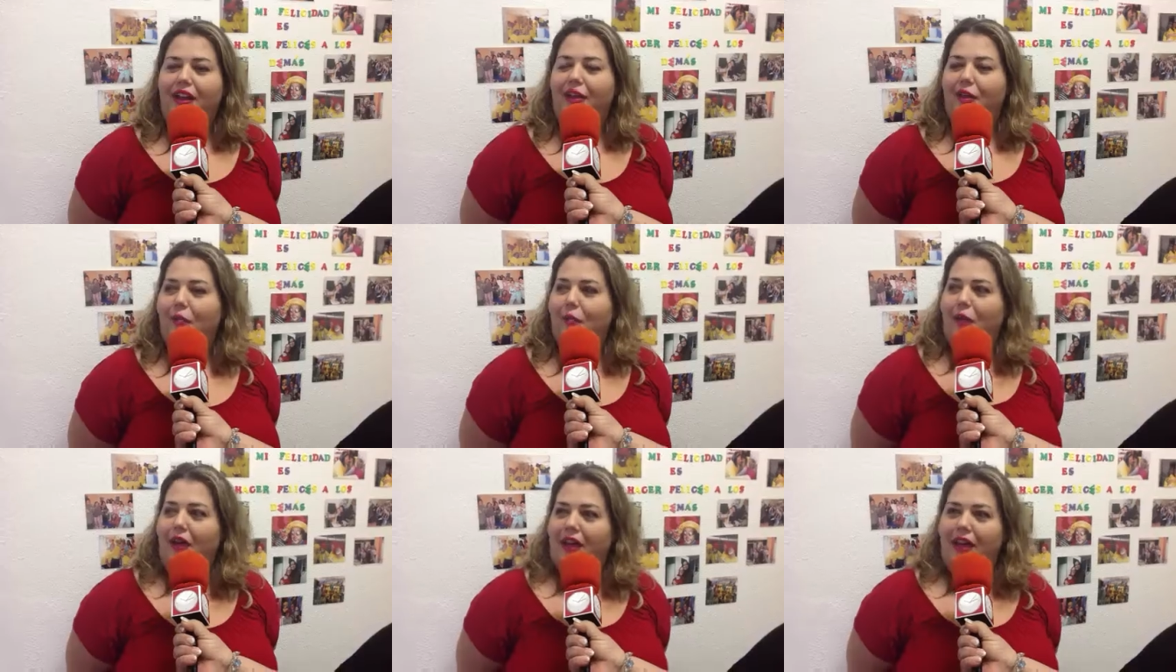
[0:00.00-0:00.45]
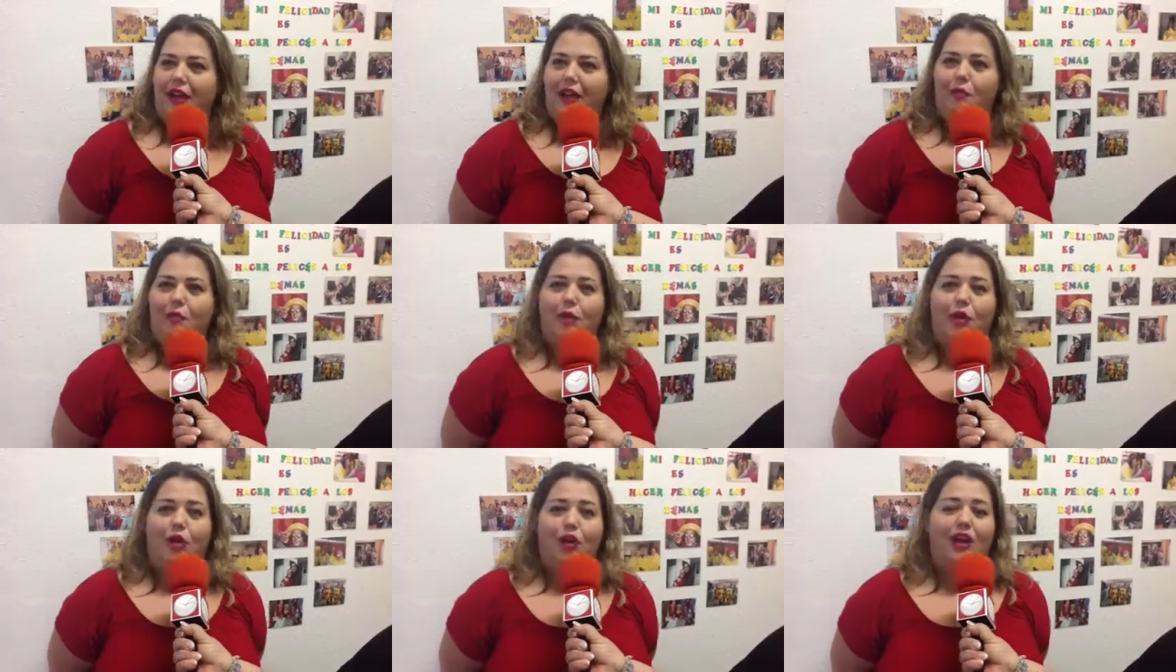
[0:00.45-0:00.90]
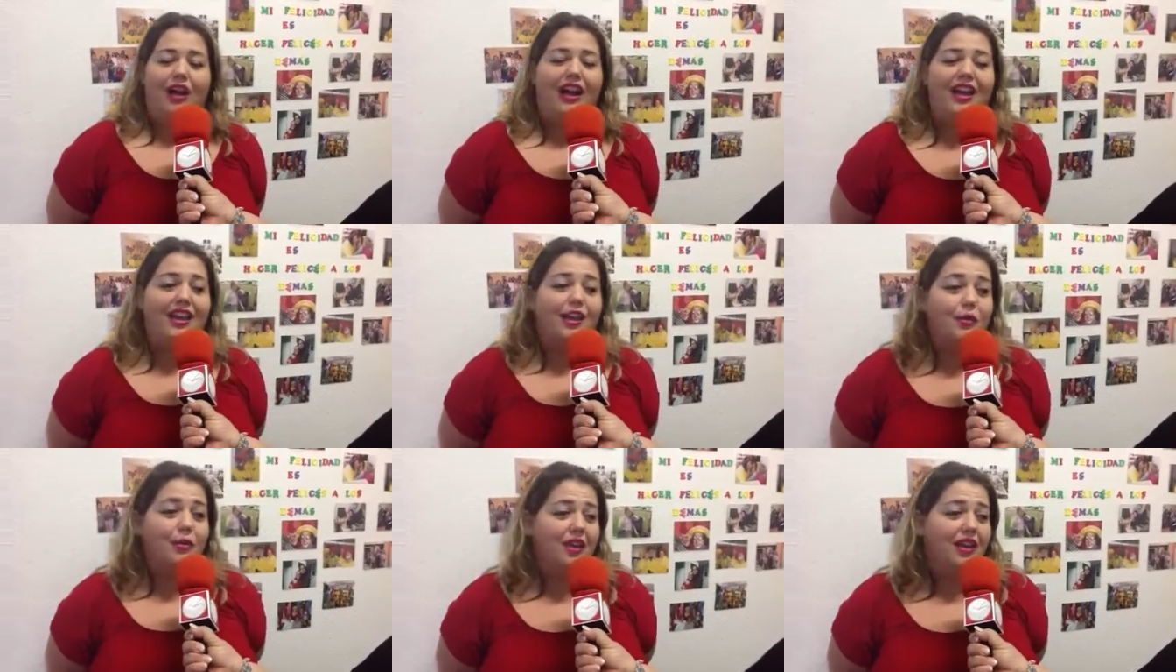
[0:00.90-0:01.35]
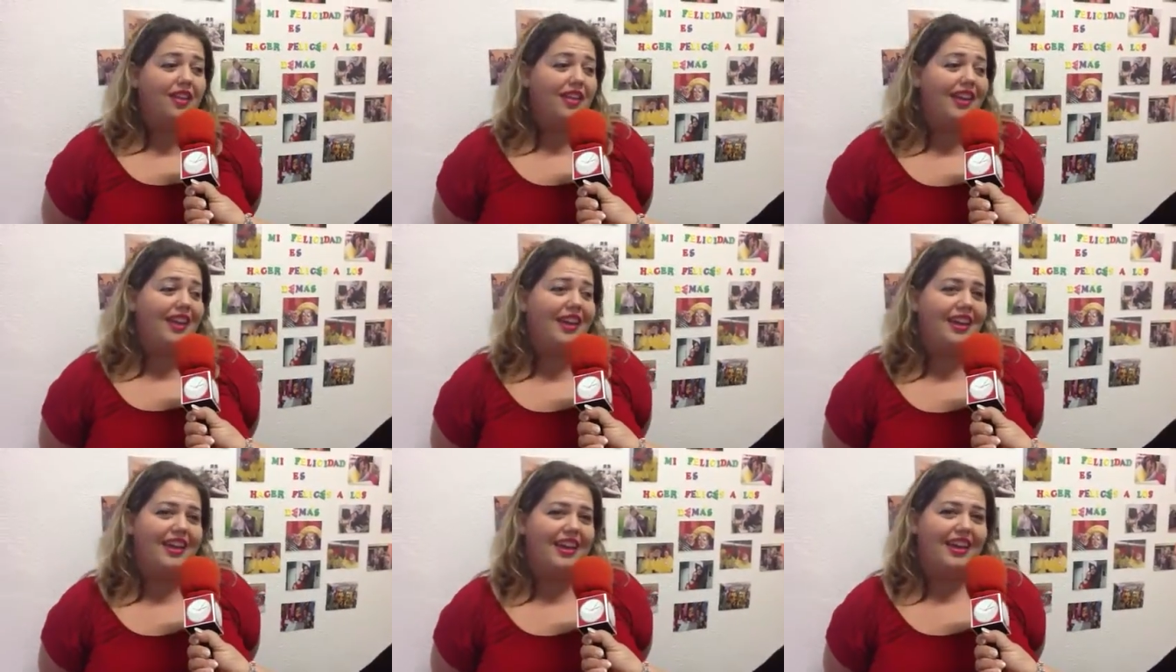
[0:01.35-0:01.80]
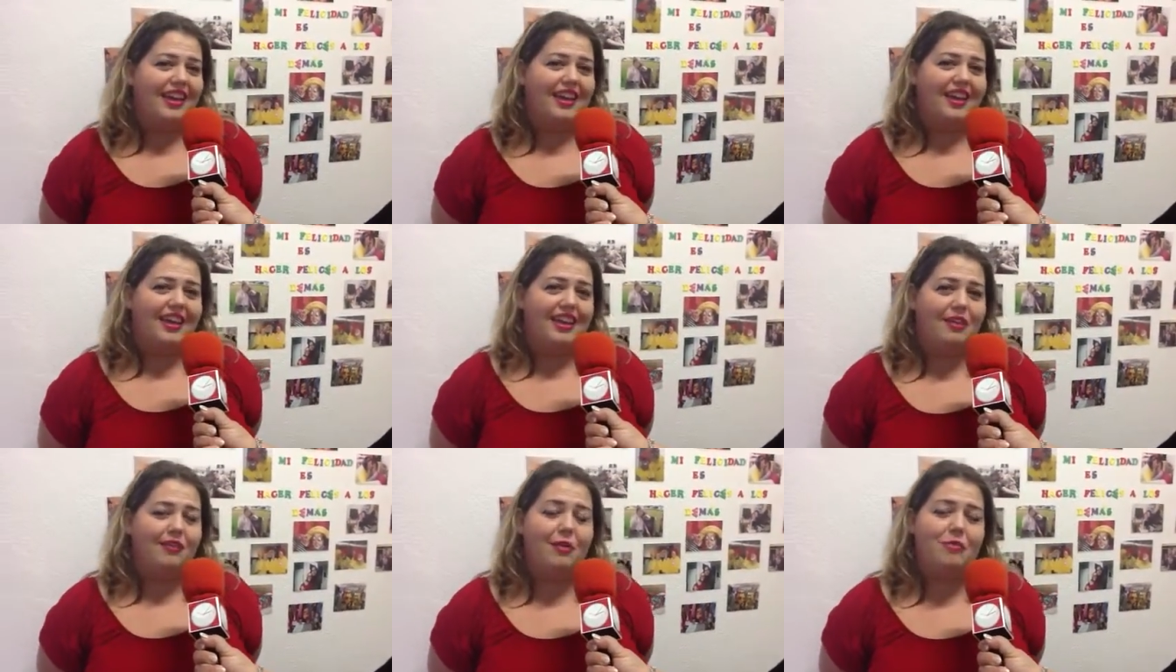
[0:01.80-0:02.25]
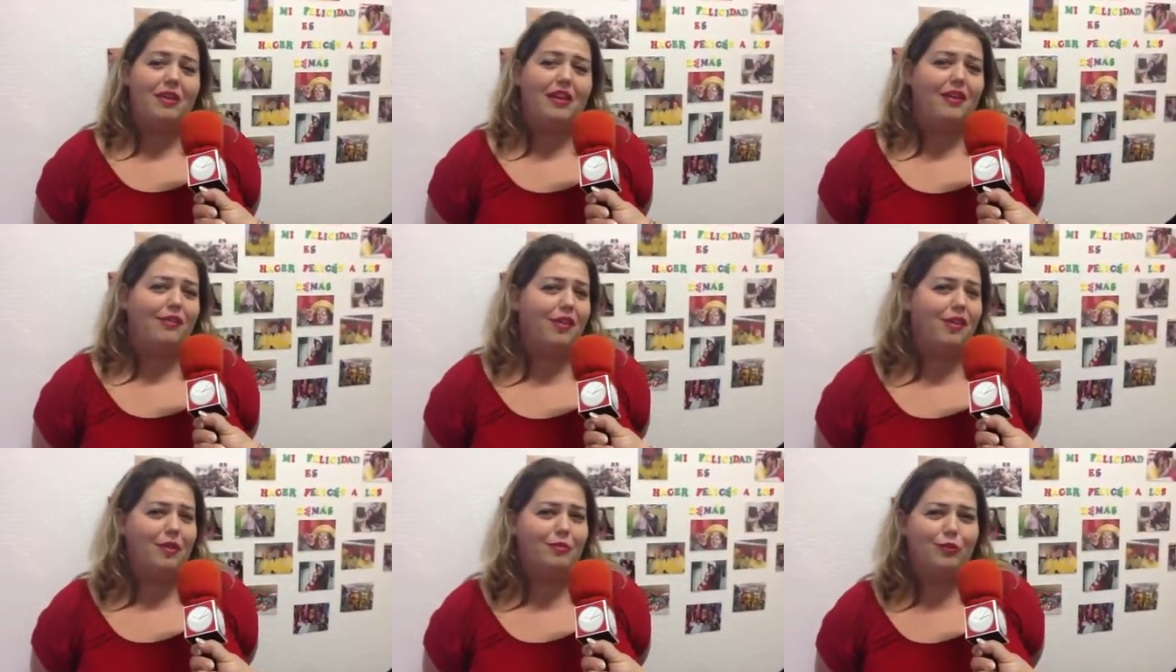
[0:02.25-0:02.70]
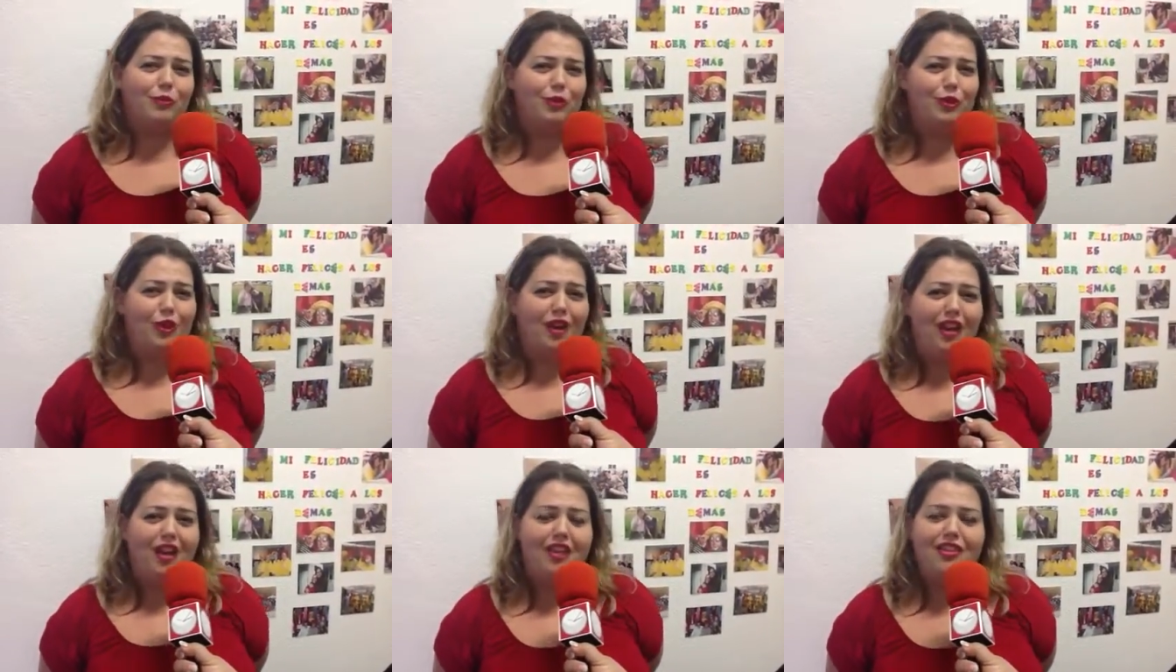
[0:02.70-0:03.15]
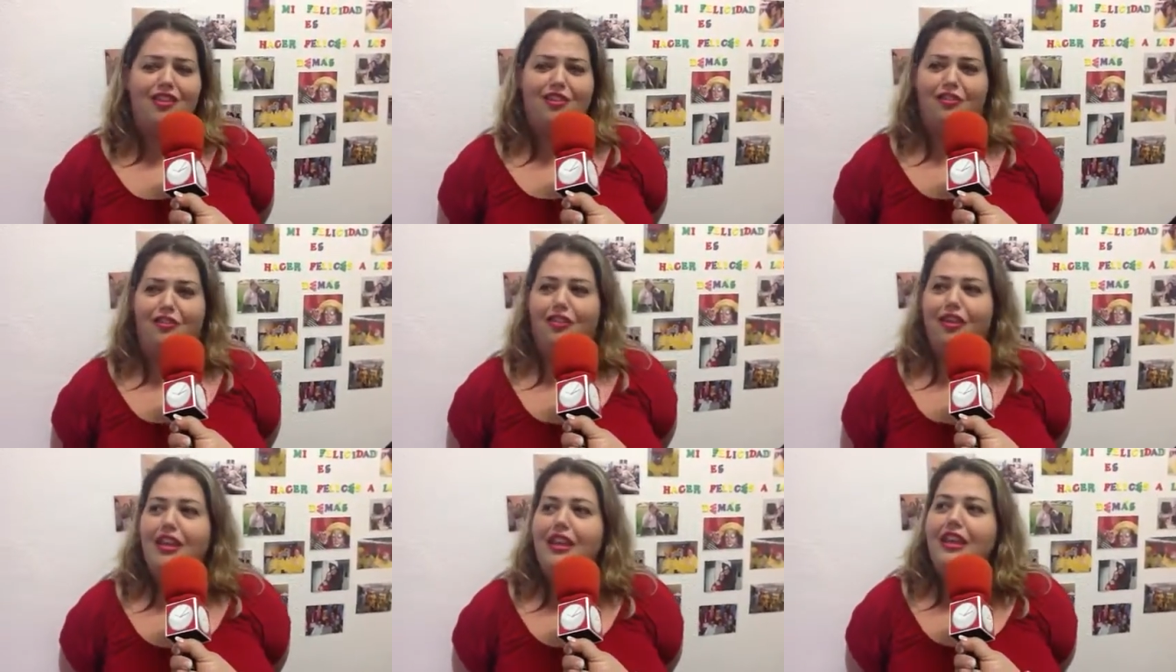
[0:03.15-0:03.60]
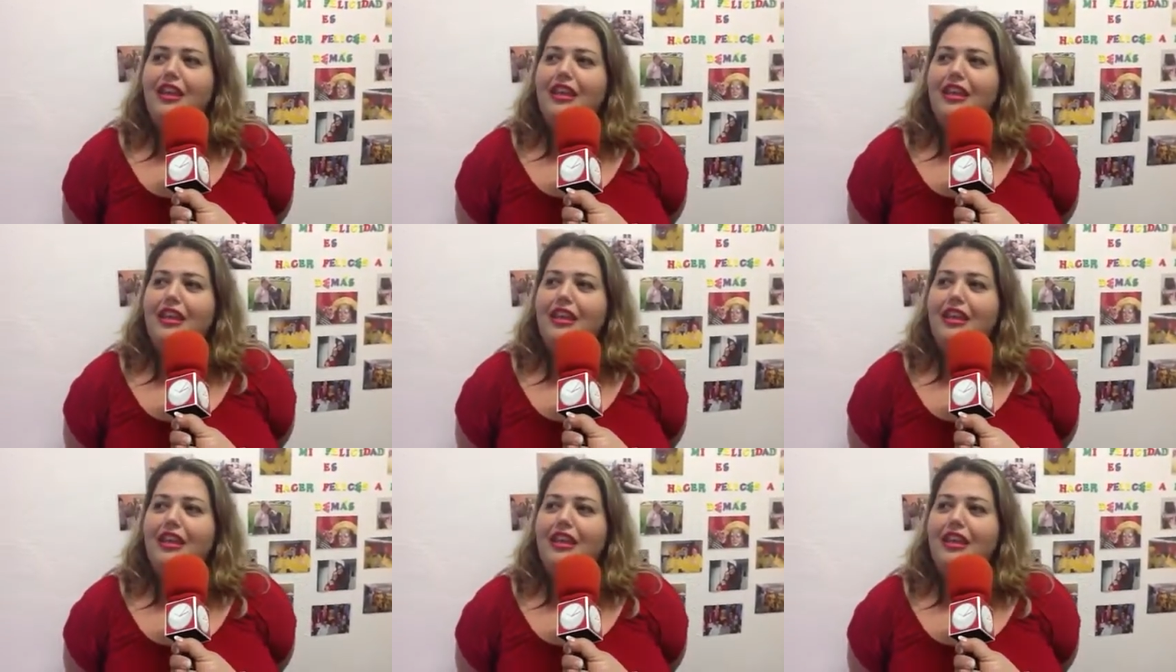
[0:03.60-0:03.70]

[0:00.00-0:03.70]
Bueno, pues Molokai es una idea que lleva en mi cabeza muchos años.